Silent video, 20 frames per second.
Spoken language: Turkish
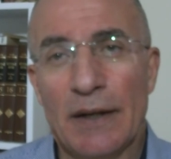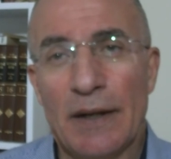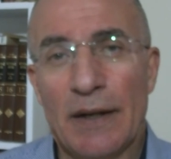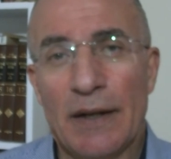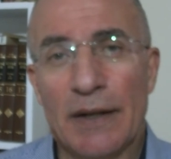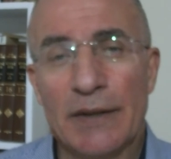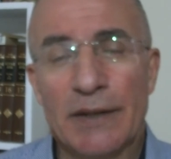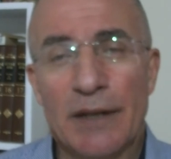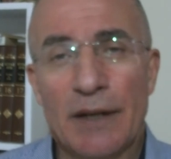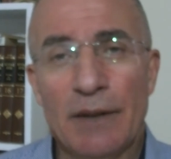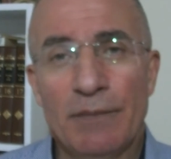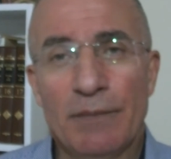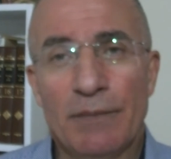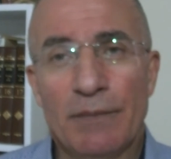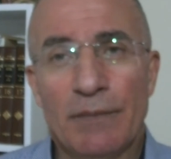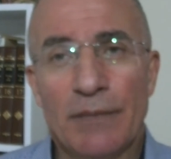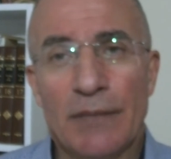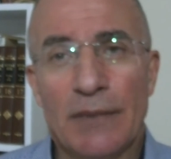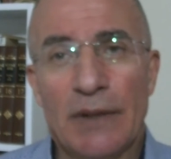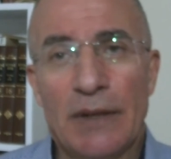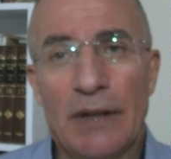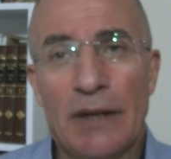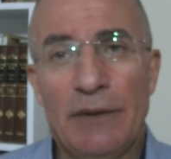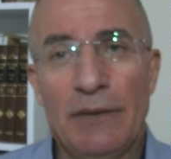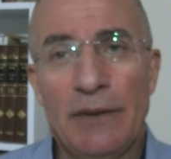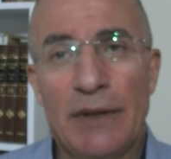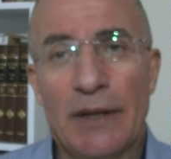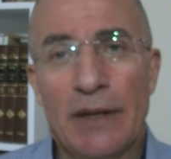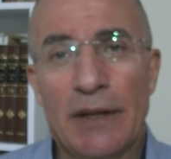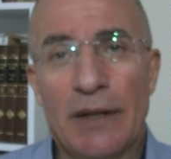Akşam
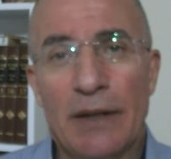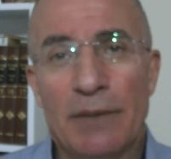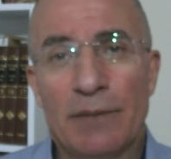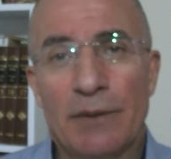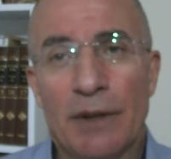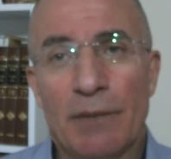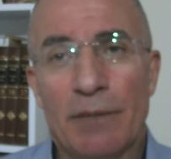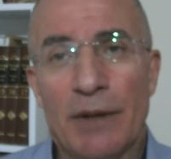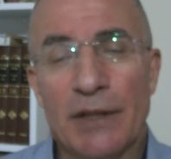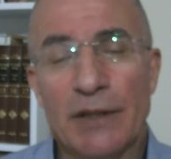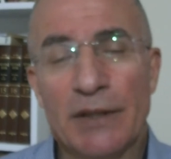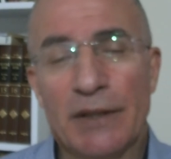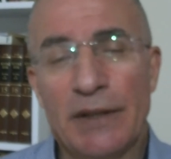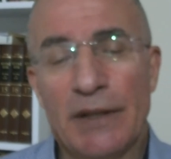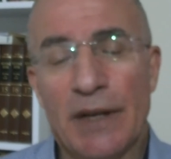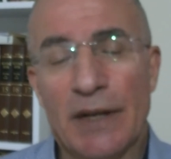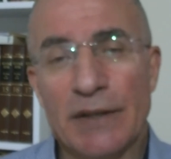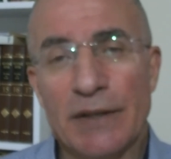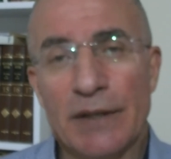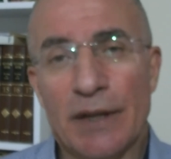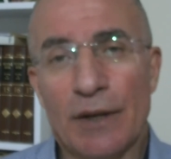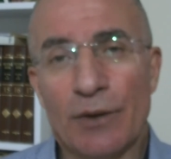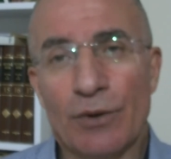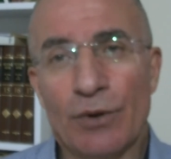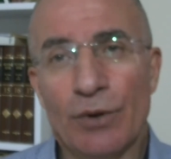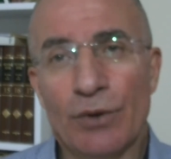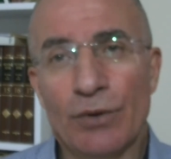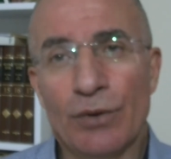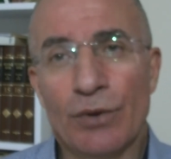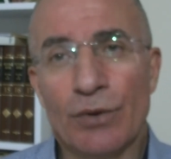evine gelip de başını yastığa
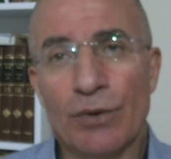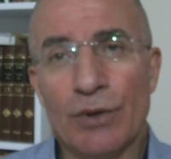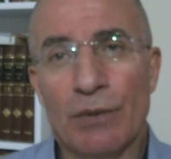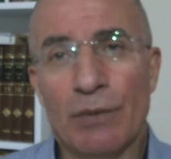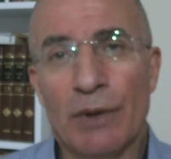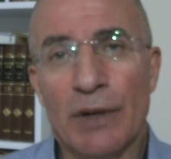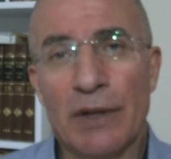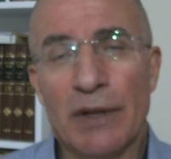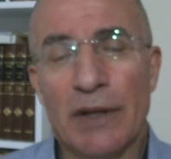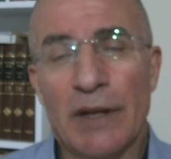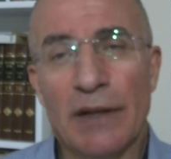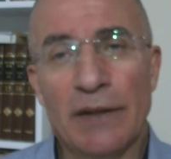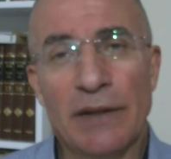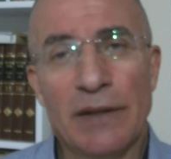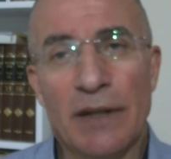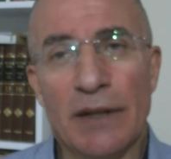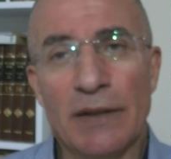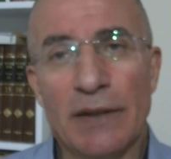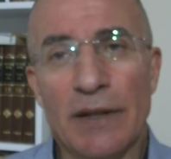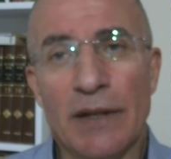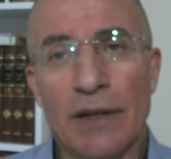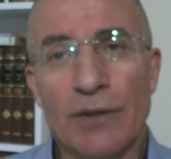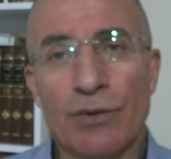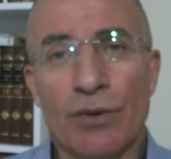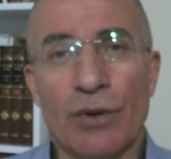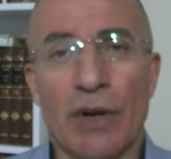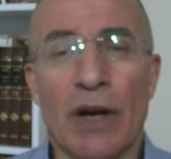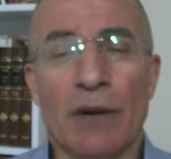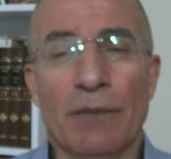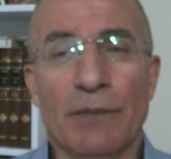koyduğu zaman kendi kendine
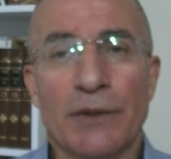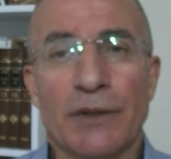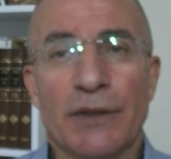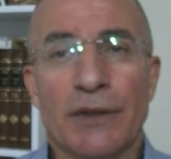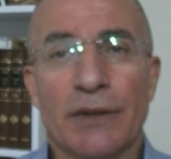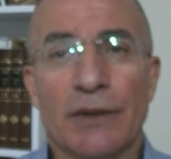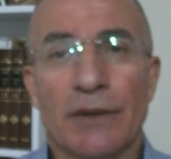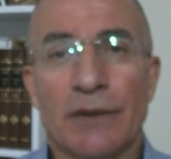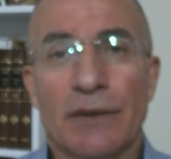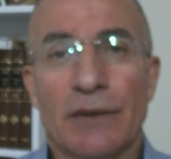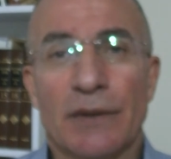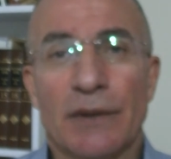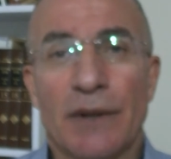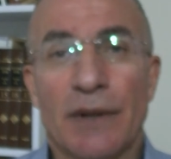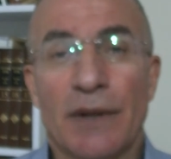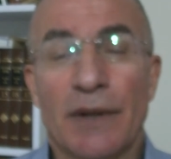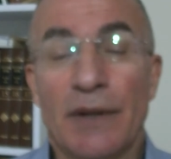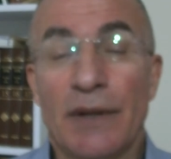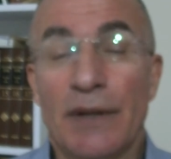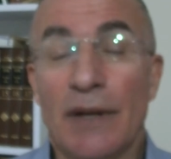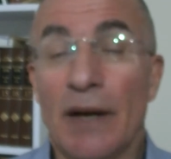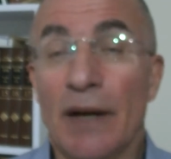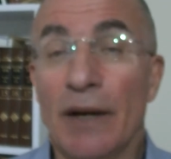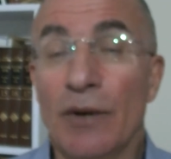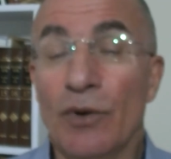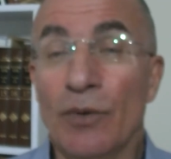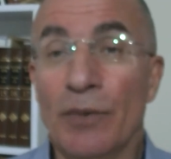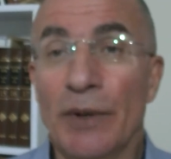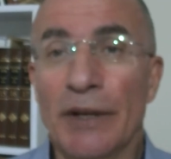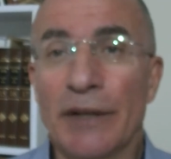sorarmış. Ya
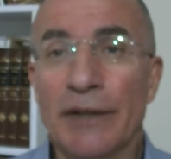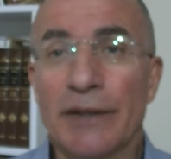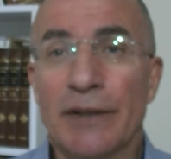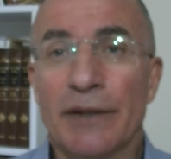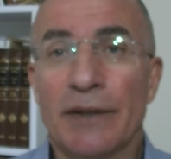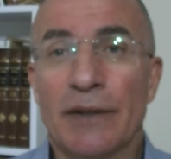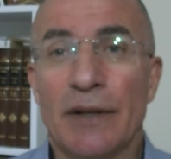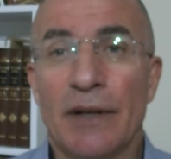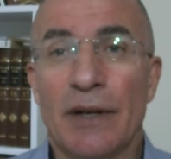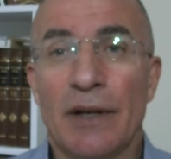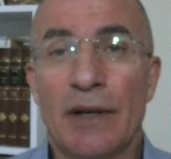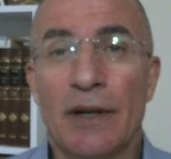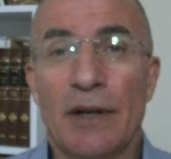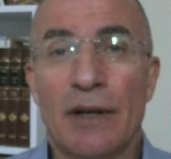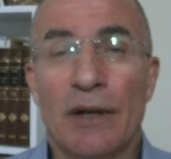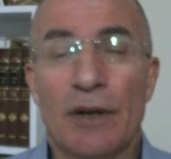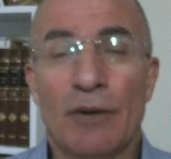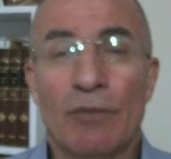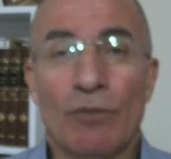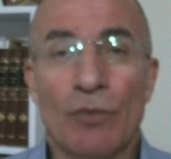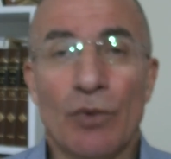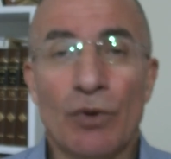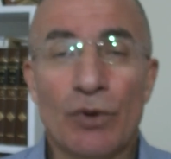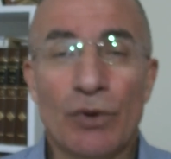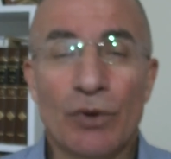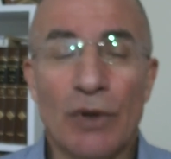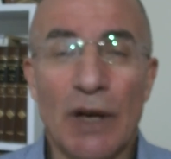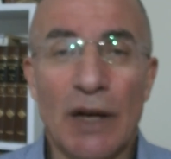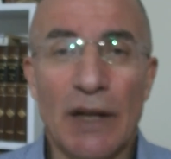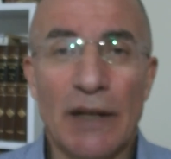Ömer,
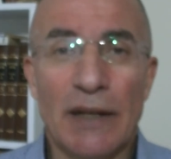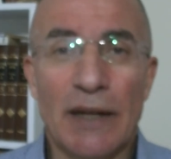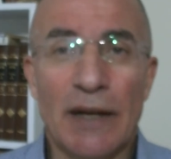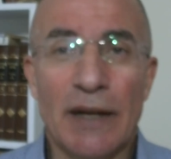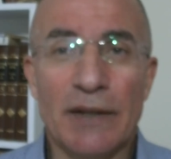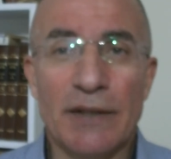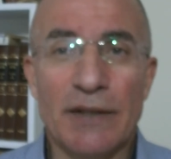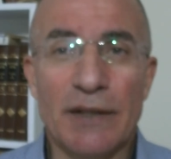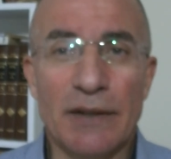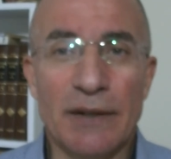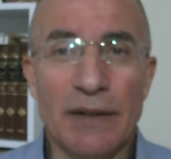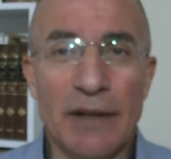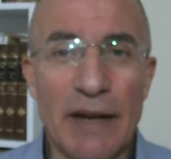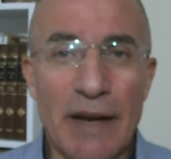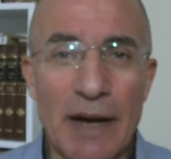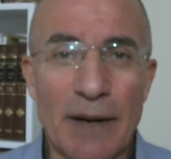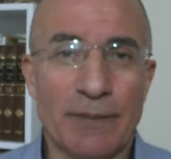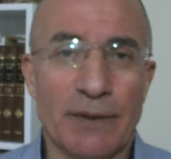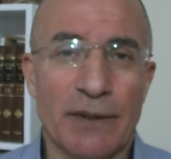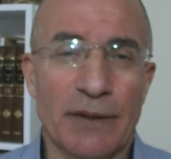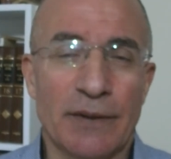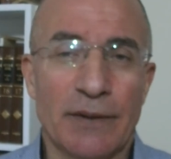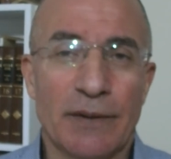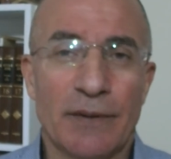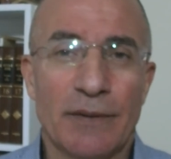bugün Allah için ne yaptın?